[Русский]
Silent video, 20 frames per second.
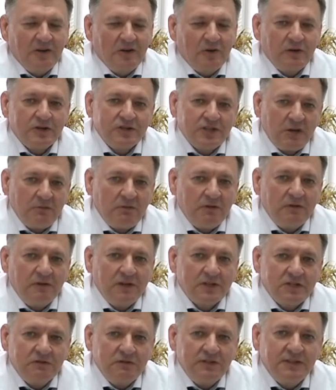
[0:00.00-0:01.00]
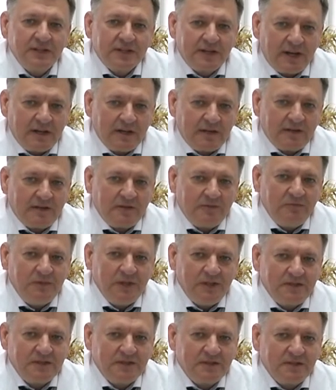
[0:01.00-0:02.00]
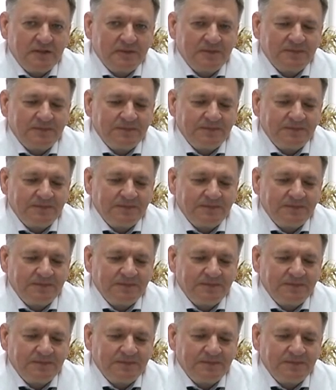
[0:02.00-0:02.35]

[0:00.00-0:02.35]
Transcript: уважаемые наши ветераны, медики,